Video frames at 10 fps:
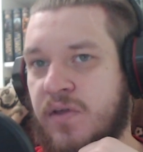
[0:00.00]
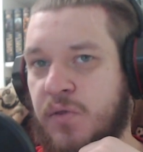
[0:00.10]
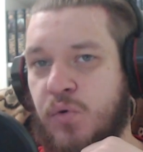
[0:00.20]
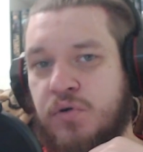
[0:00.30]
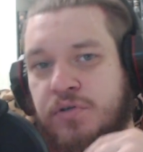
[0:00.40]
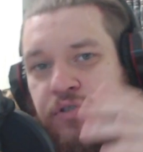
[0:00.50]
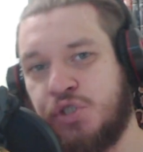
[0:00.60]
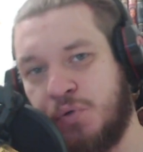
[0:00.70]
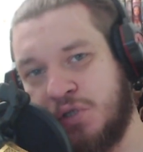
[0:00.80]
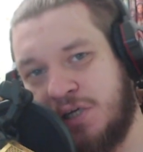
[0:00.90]
Ну,
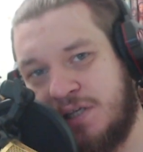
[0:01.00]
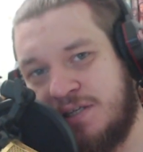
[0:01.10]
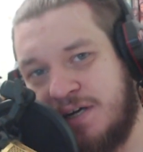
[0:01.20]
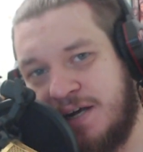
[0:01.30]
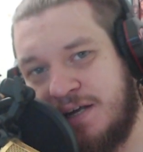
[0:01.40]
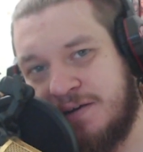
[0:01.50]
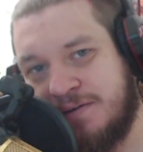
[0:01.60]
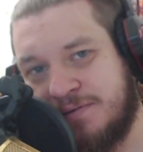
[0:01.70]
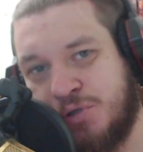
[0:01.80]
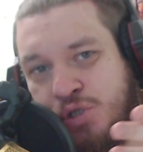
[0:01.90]
чего-то
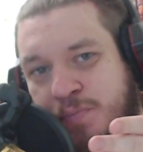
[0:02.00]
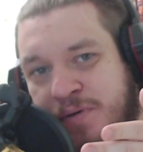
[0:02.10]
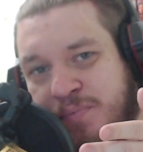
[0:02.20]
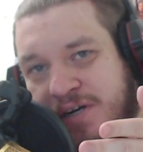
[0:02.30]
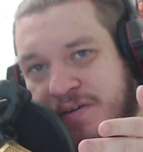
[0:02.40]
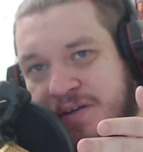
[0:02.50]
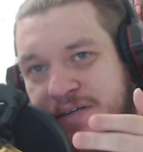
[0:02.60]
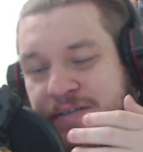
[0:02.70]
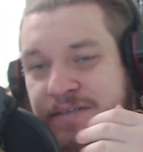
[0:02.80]
отняли, что-то прибавили.